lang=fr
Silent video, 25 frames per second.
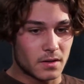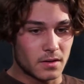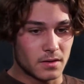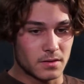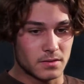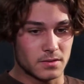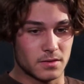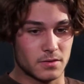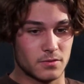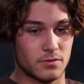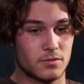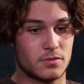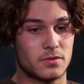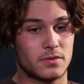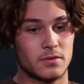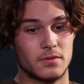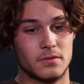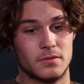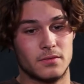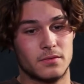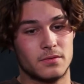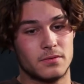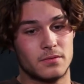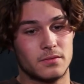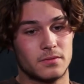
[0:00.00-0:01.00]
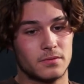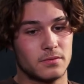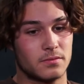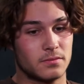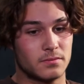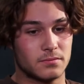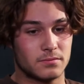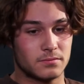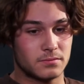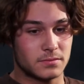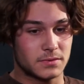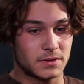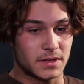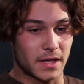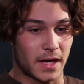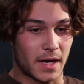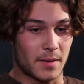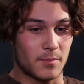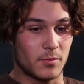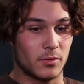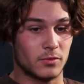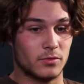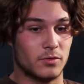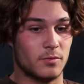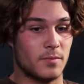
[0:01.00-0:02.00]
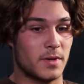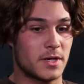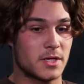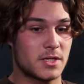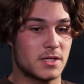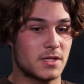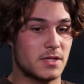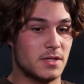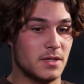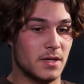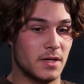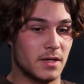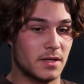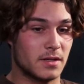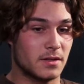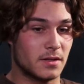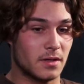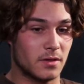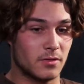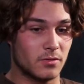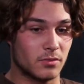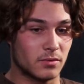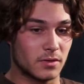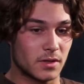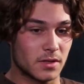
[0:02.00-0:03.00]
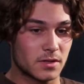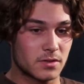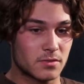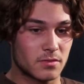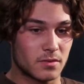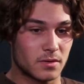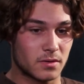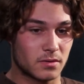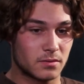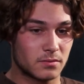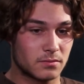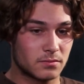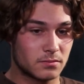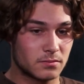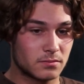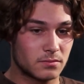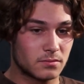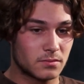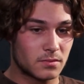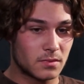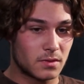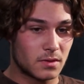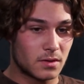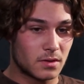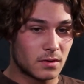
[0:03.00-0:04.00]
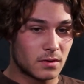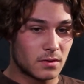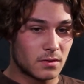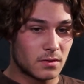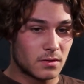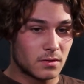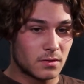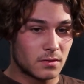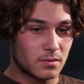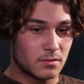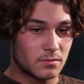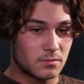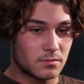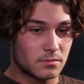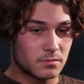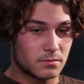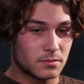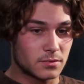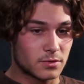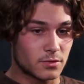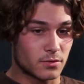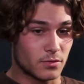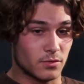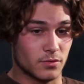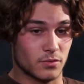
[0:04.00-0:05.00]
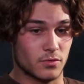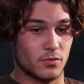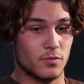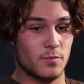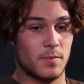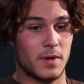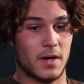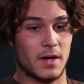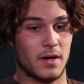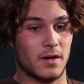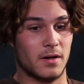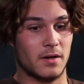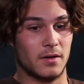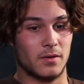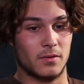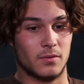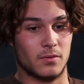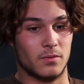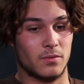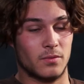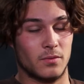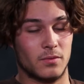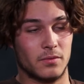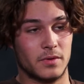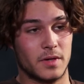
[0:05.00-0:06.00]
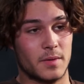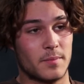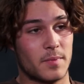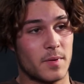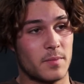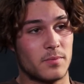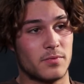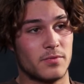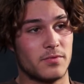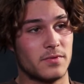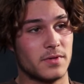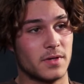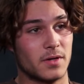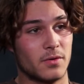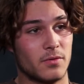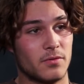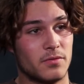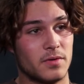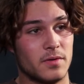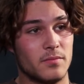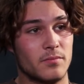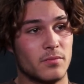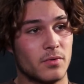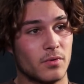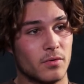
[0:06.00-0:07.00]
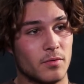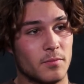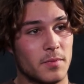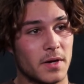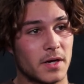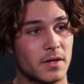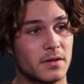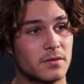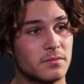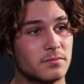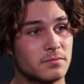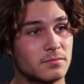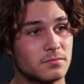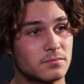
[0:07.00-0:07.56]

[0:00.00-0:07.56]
C'est juste euh, carrément dommage qu'il ait quitté le tournage, quoi. Parce que du coup, bah, on n'a pas pu finir le film pour le bac.